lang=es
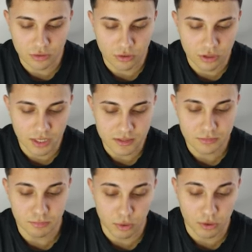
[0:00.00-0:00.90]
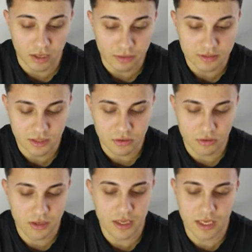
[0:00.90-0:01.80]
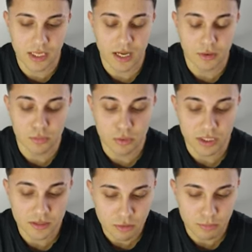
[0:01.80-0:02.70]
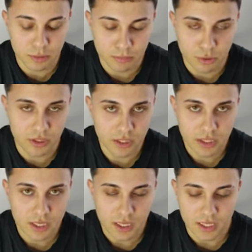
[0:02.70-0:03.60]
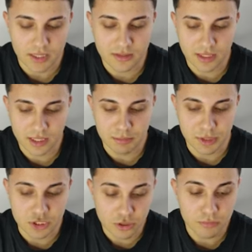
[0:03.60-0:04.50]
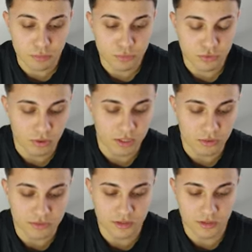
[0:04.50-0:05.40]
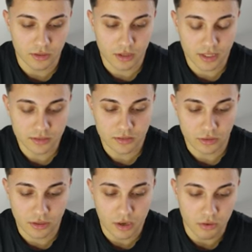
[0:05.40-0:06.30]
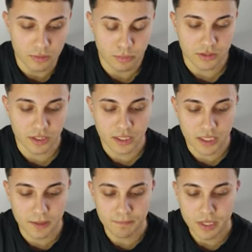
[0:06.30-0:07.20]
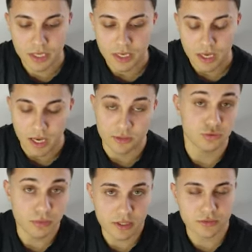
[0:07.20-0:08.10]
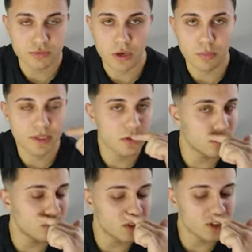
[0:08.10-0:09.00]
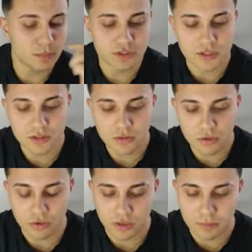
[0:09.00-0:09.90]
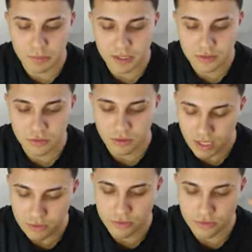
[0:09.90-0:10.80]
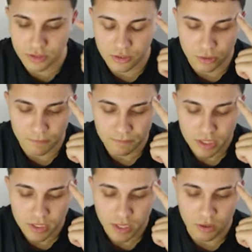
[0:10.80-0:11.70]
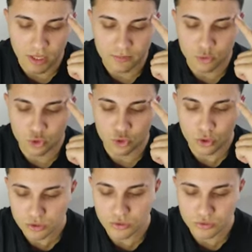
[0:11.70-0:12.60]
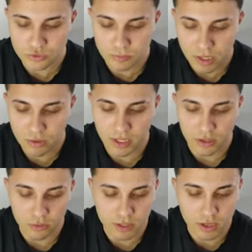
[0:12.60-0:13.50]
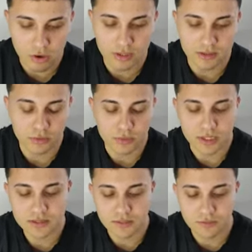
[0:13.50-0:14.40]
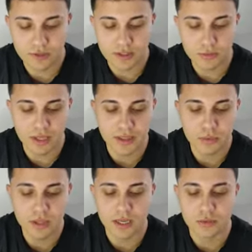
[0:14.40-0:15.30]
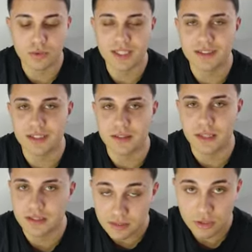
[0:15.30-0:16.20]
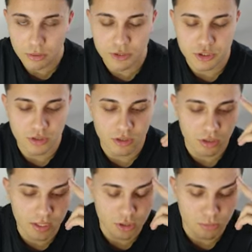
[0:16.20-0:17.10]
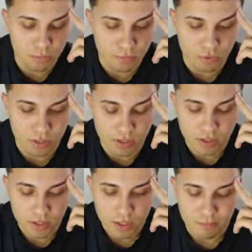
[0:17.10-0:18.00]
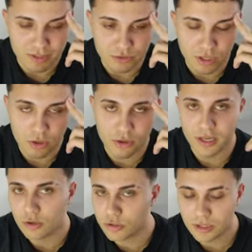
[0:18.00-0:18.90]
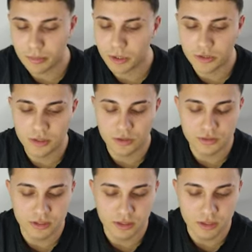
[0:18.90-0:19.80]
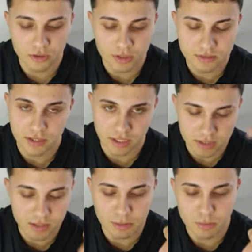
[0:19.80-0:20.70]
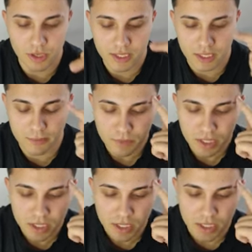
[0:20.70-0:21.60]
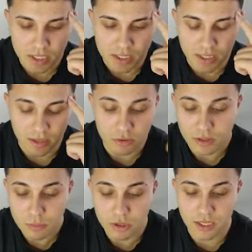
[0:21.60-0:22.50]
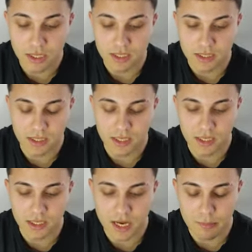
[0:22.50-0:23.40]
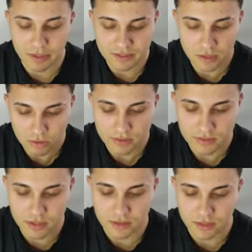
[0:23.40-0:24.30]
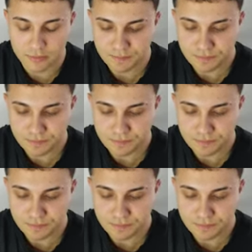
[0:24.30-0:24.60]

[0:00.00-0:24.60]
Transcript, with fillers: dólares por cabeza, lo que en el acumulativo propone este billón punto 14 de dólares, lo que correspondería a su vez un aumento de un 8% con respecto al año anterior. Ahora, todo esto sumado a que el gobierno estadounidense enfrenta una deuda actual de 35 billones de dólares, como fue mencionado en recortes periodísticos anteriores en este mismo canal. Y recordemos que en el pasado reciente,